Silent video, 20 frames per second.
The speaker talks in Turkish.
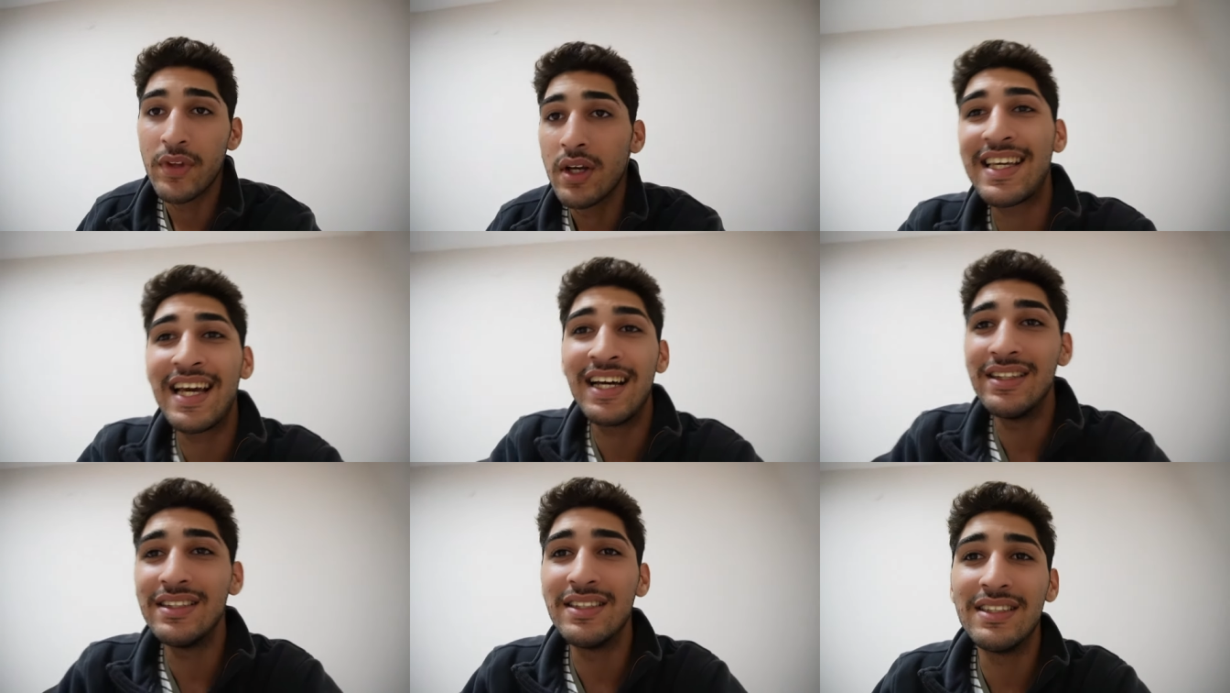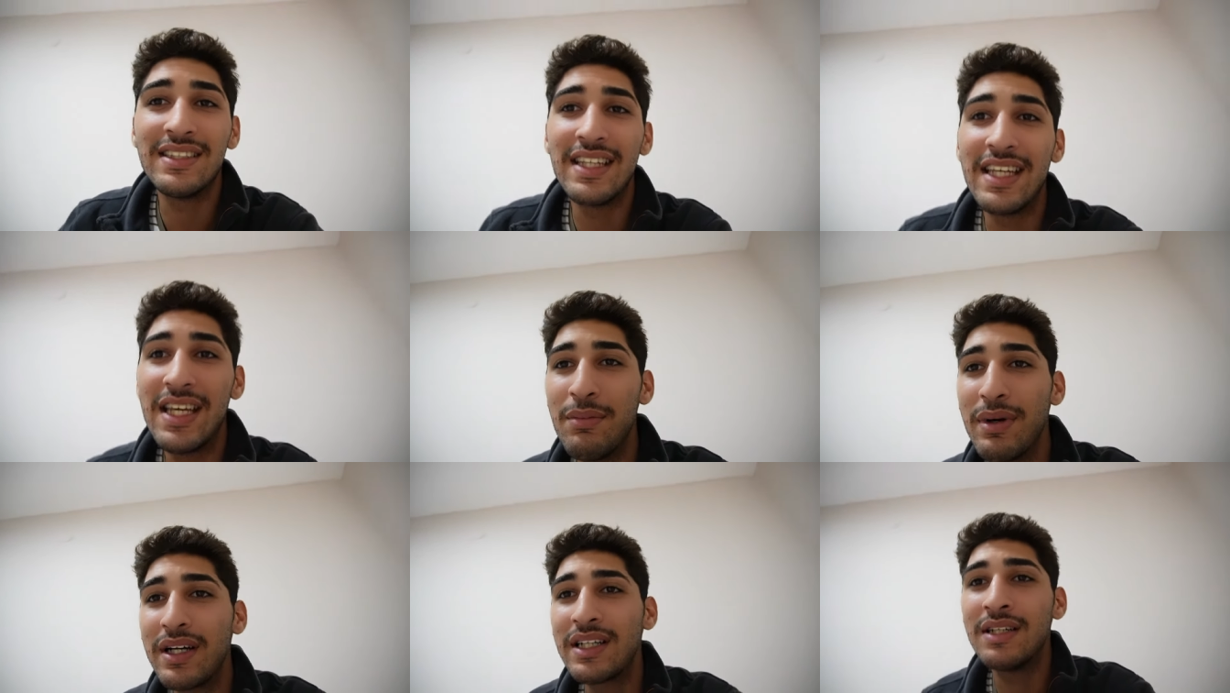Kendinize
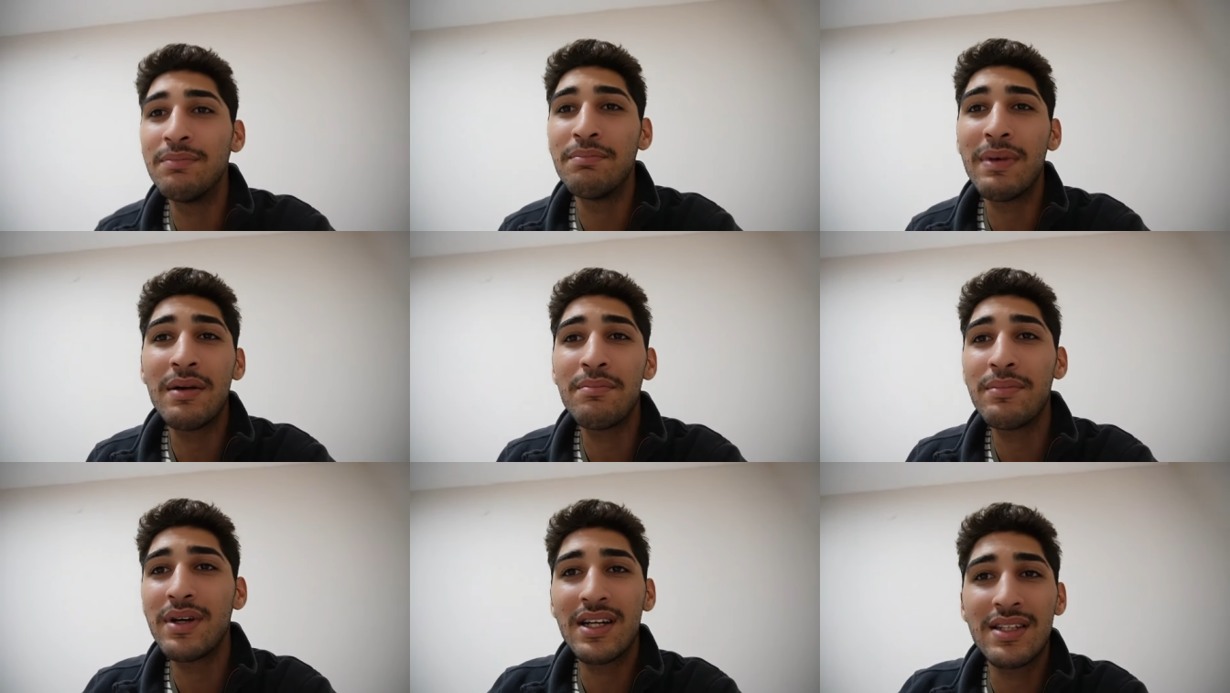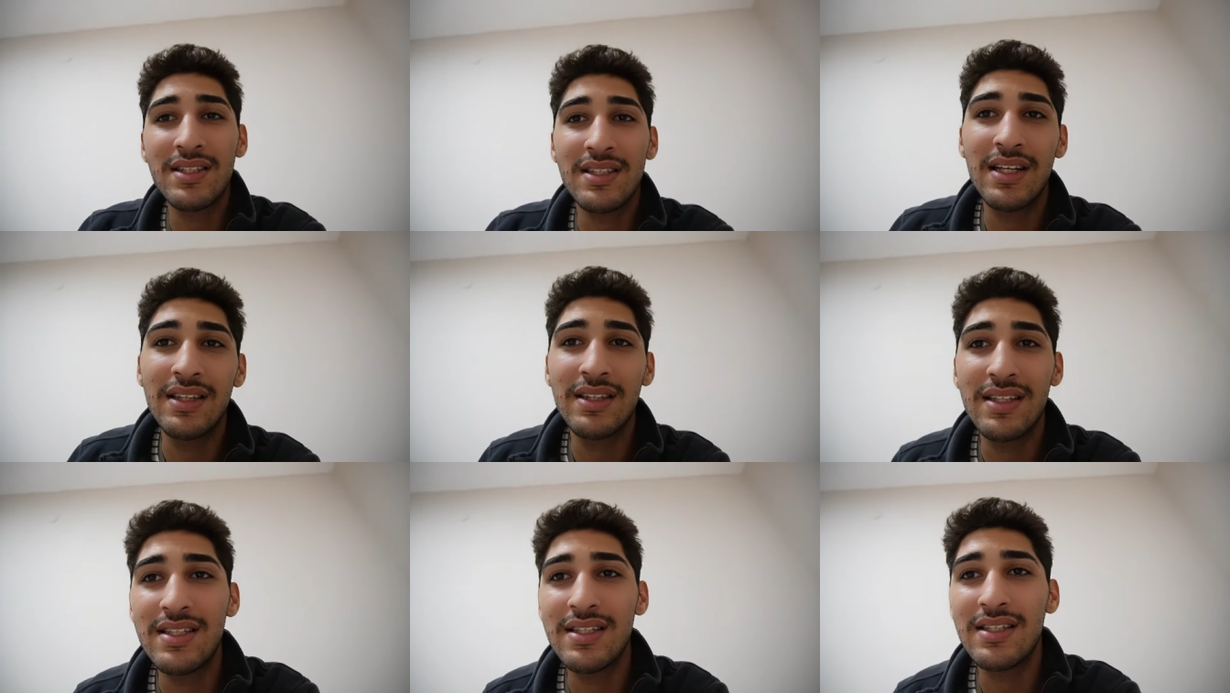iyi bakın. Ben
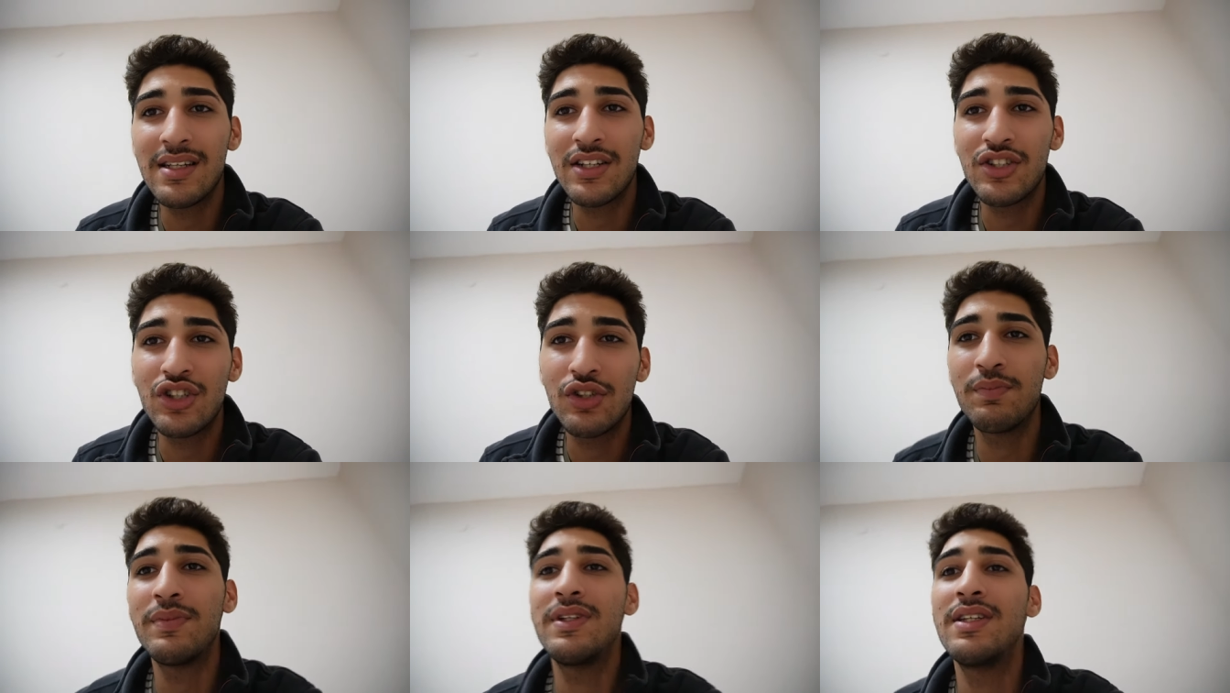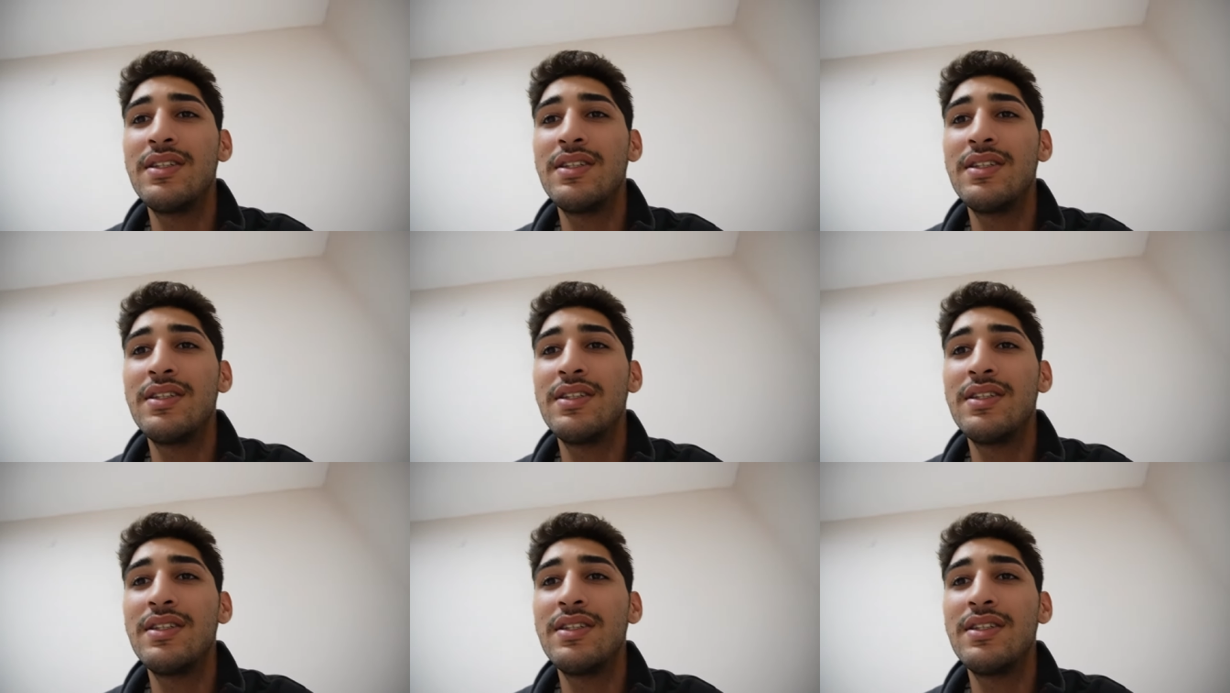birazdan dizi açıp